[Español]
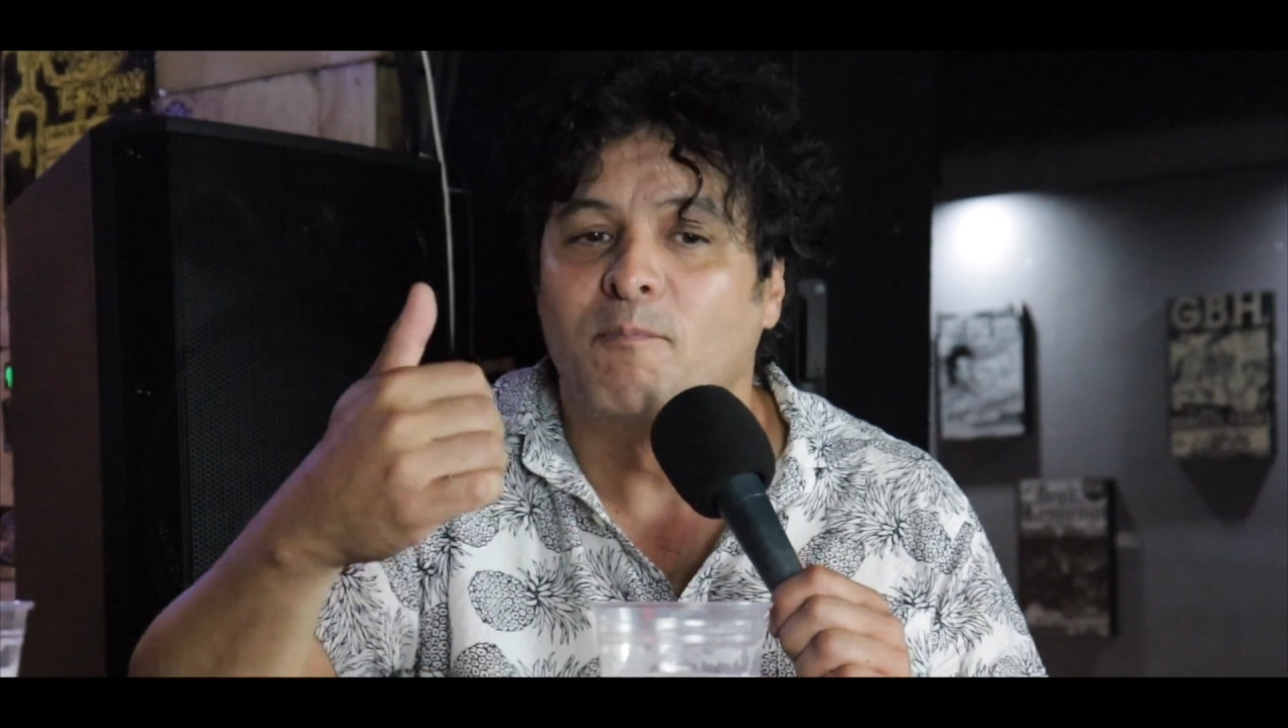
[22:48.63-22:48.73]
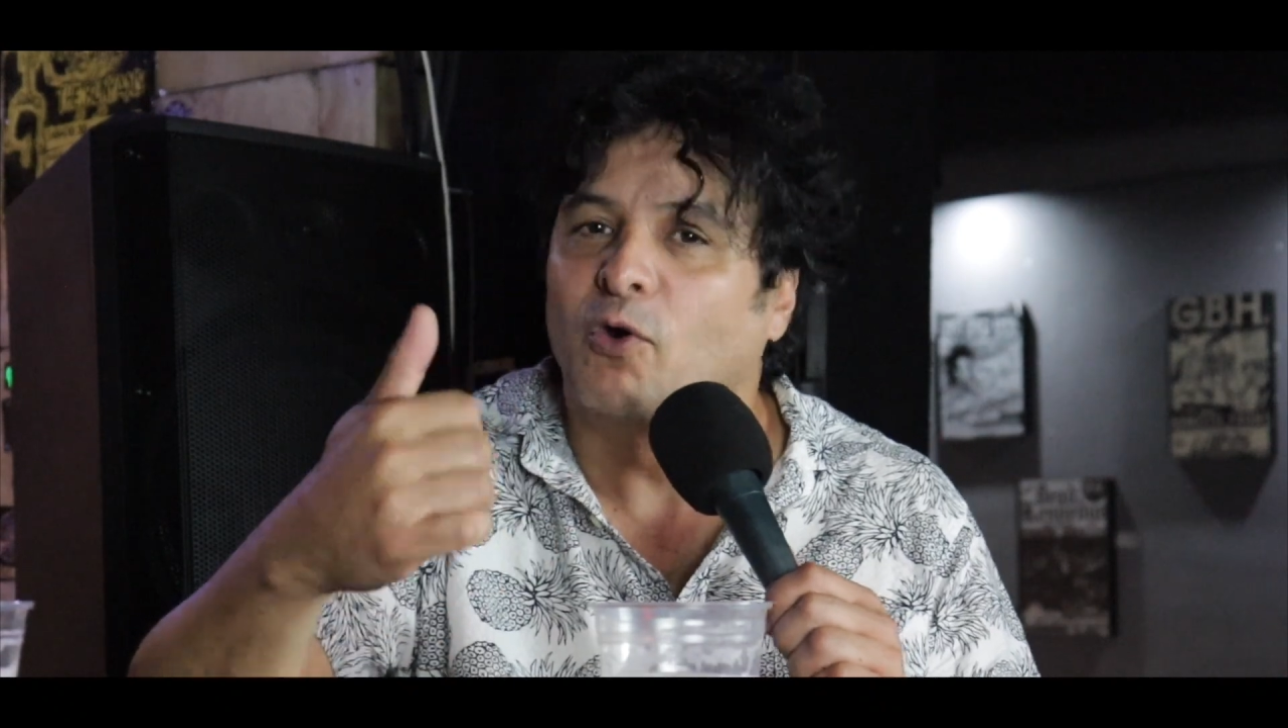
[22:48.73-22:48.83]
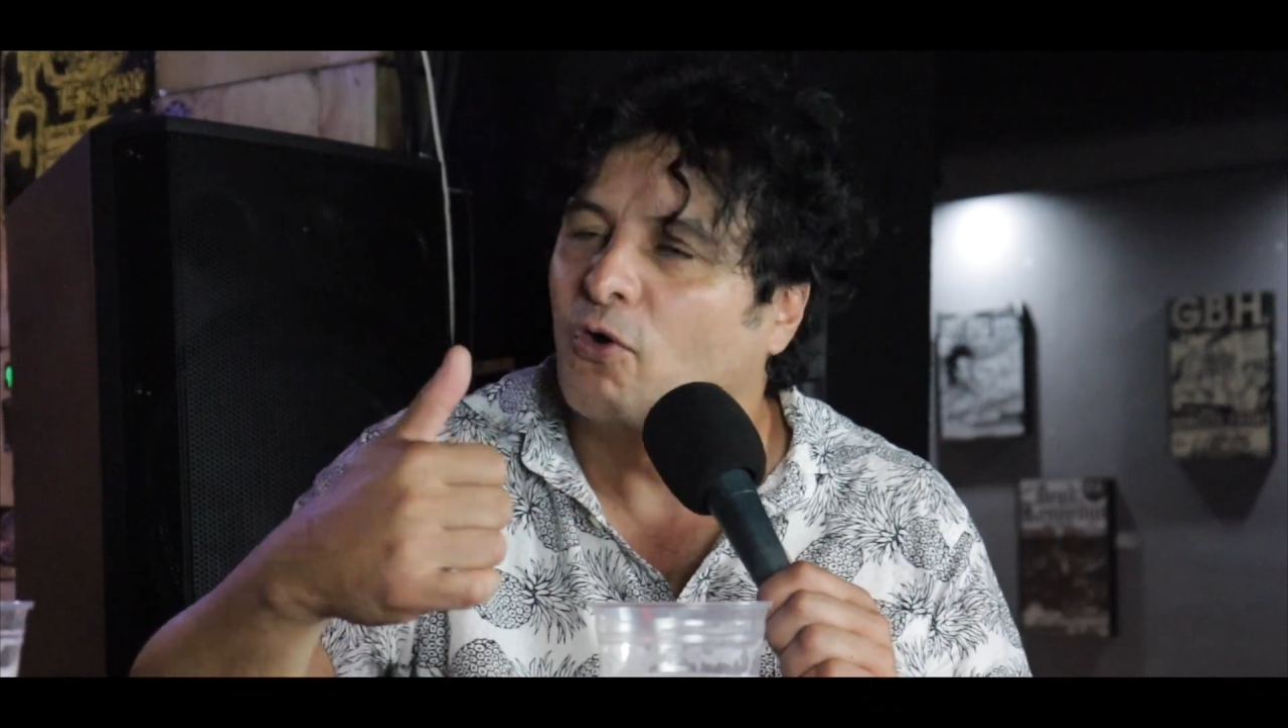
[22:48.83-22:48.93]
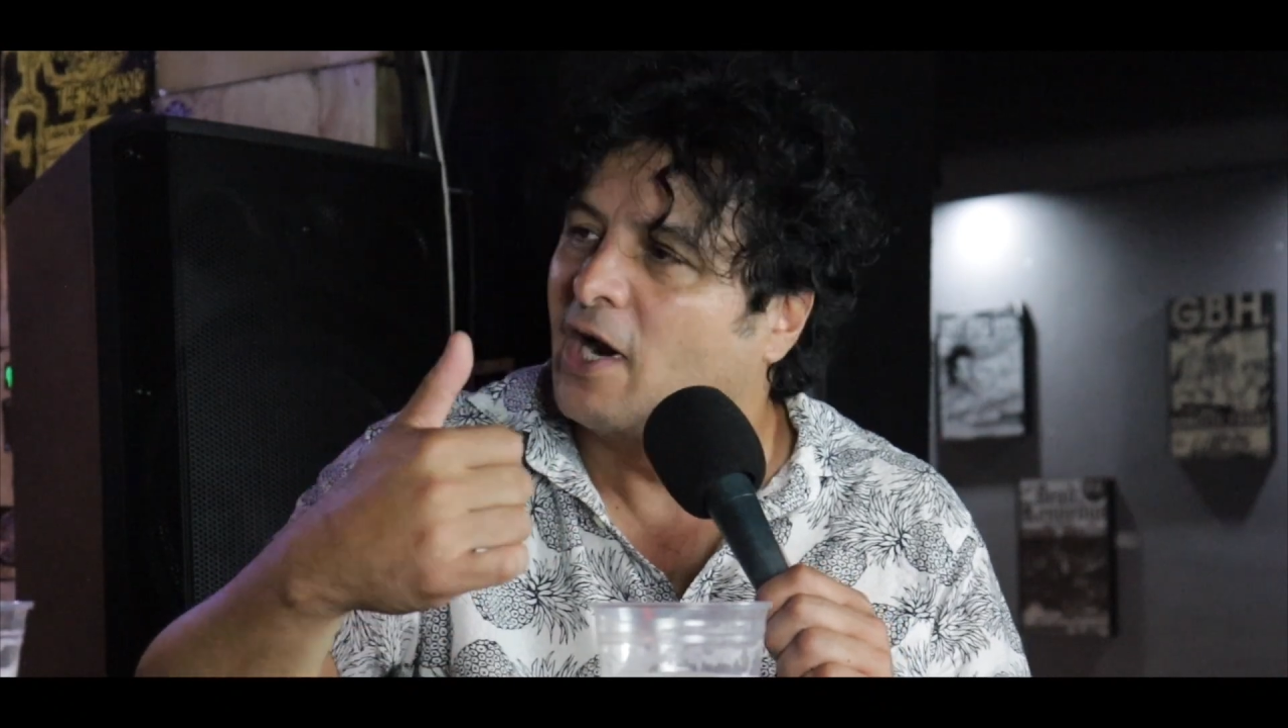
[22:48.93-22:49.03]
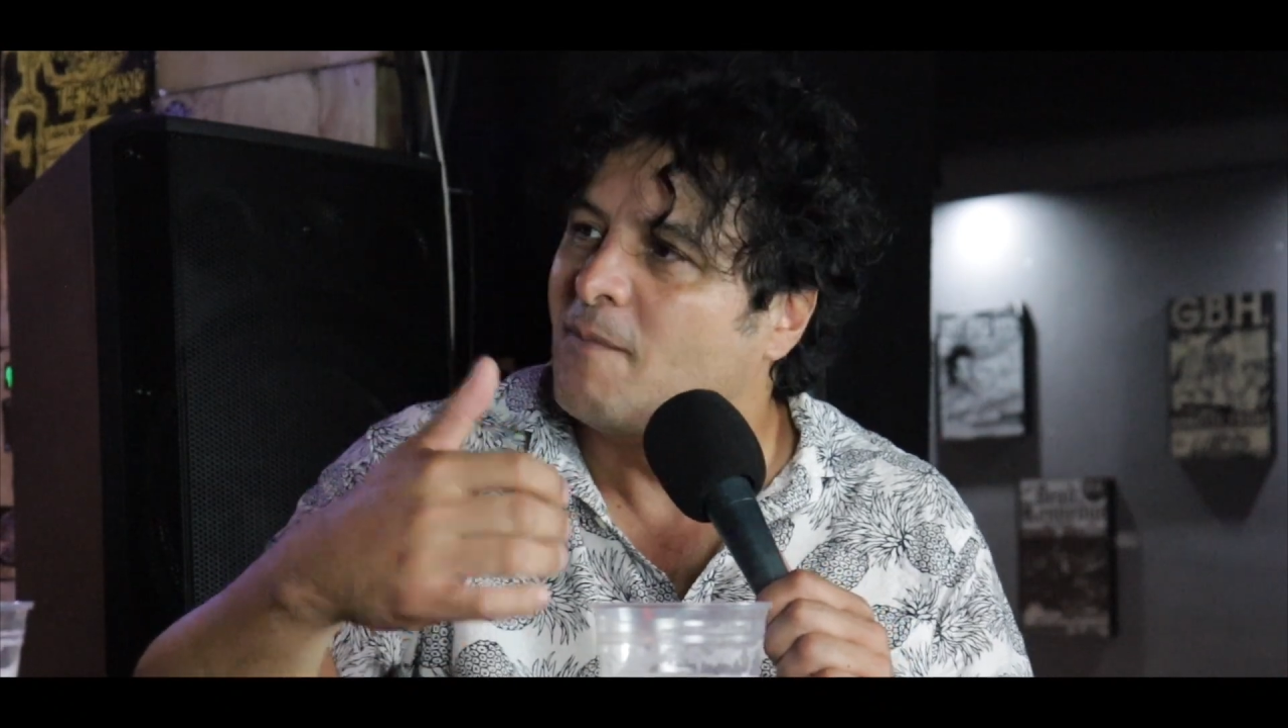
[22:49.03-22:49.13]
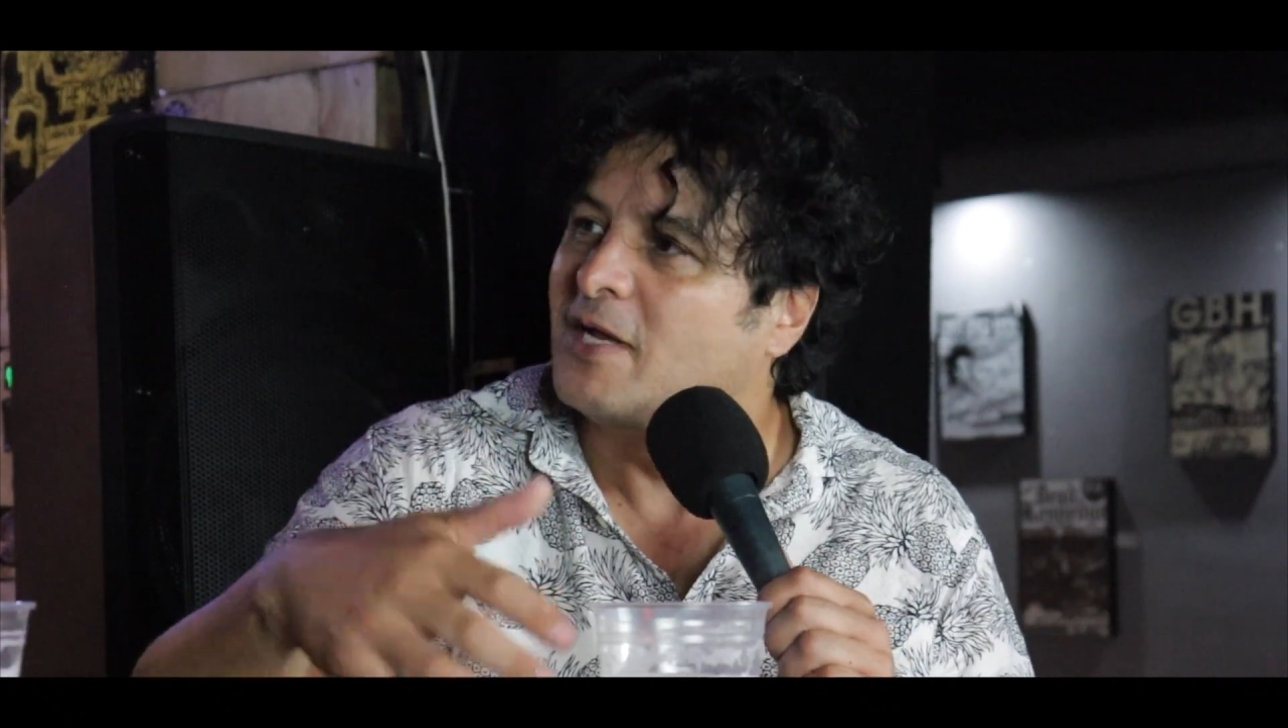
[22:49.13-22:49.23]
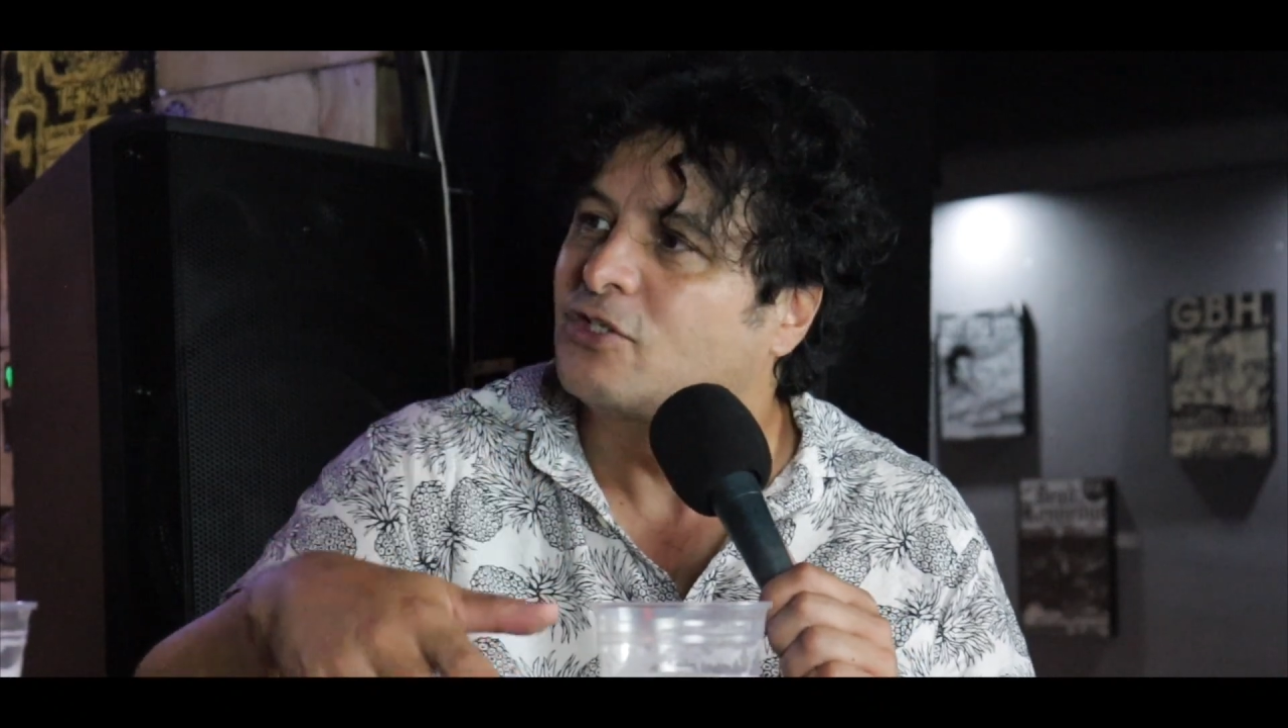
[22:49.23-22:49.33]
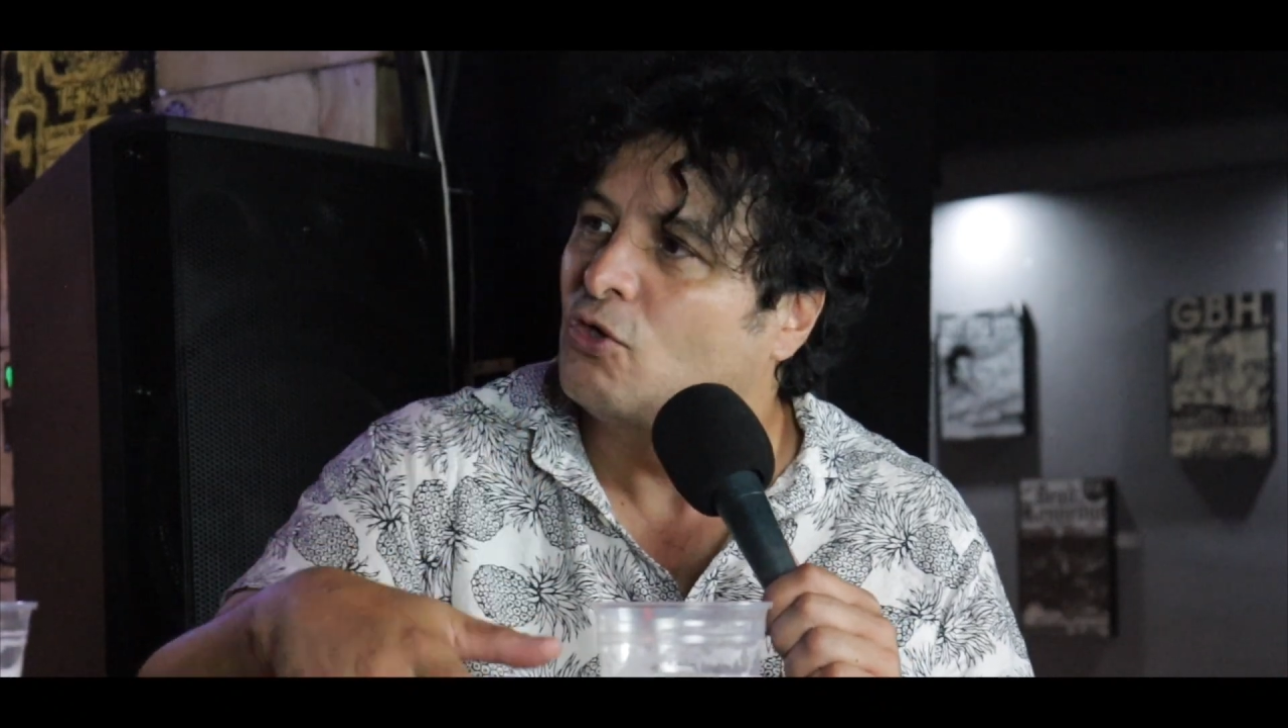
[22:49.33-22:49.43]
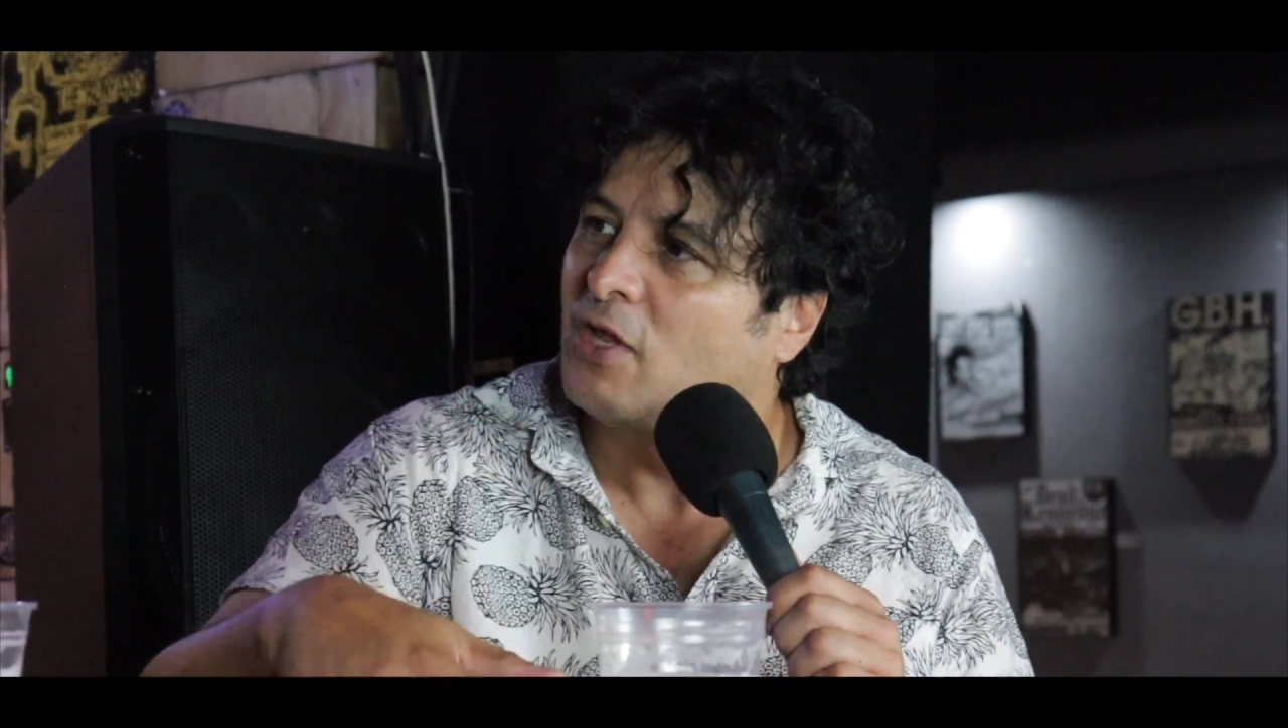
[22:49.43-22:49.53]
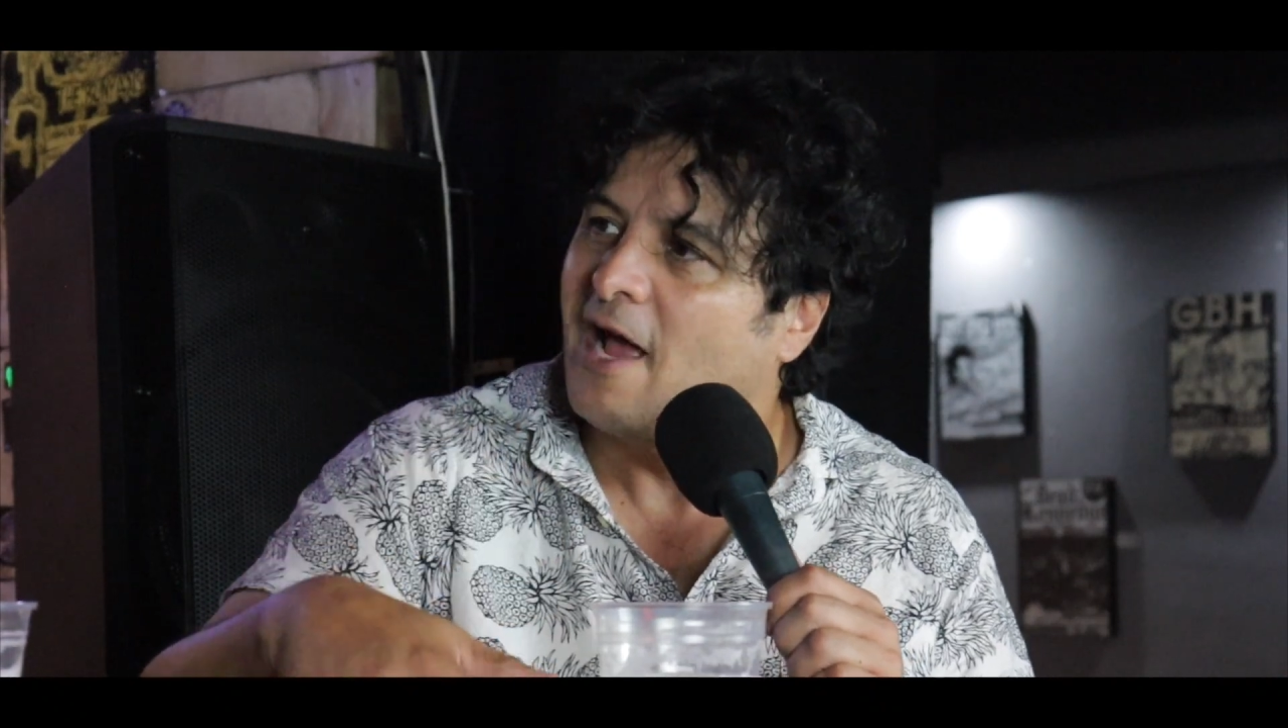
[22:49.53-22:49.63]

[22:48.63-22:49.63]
programación